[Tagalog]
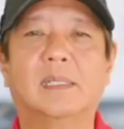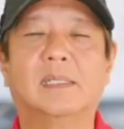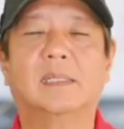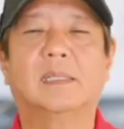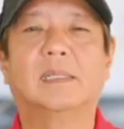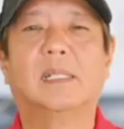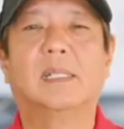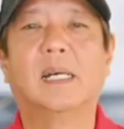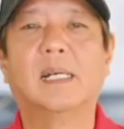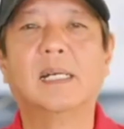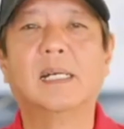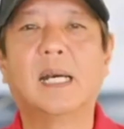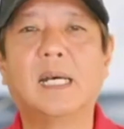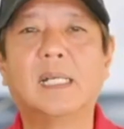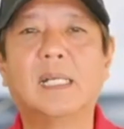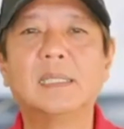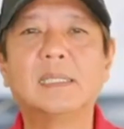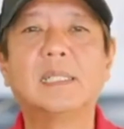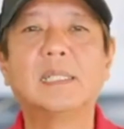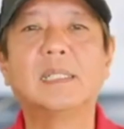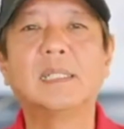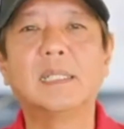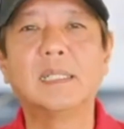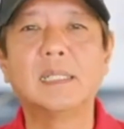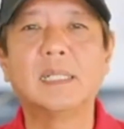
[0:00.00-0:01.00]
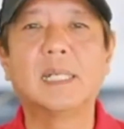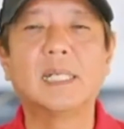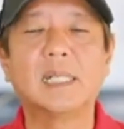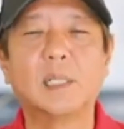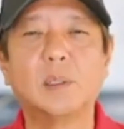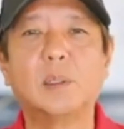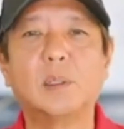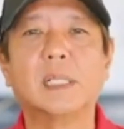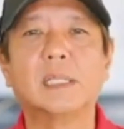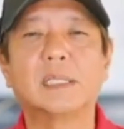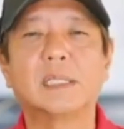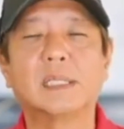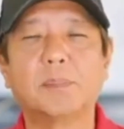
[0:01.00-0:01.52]
ang ating
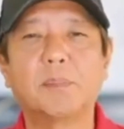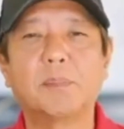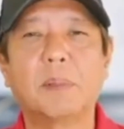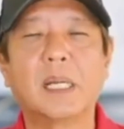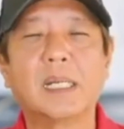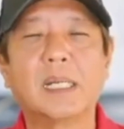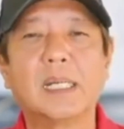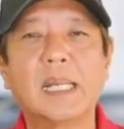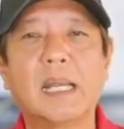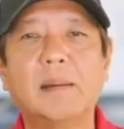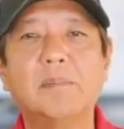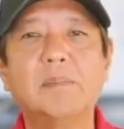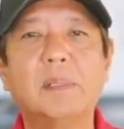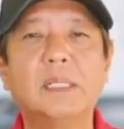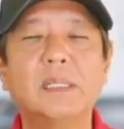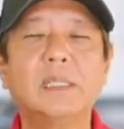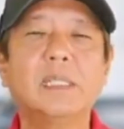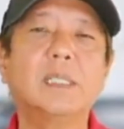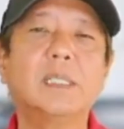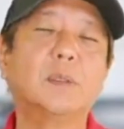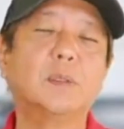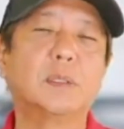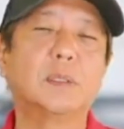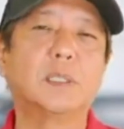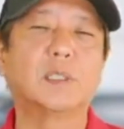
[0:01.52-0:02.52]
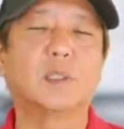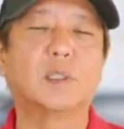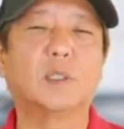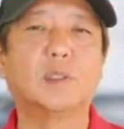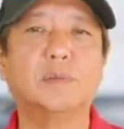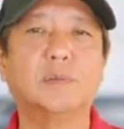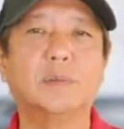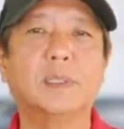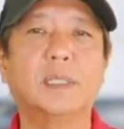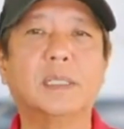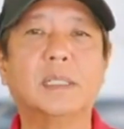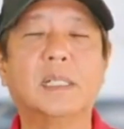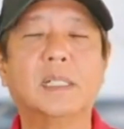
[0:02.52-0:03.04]
ginagawa sa paglaban dito sa
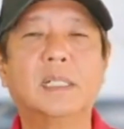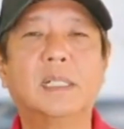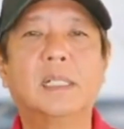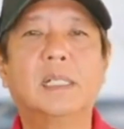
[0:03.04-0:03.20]
COVID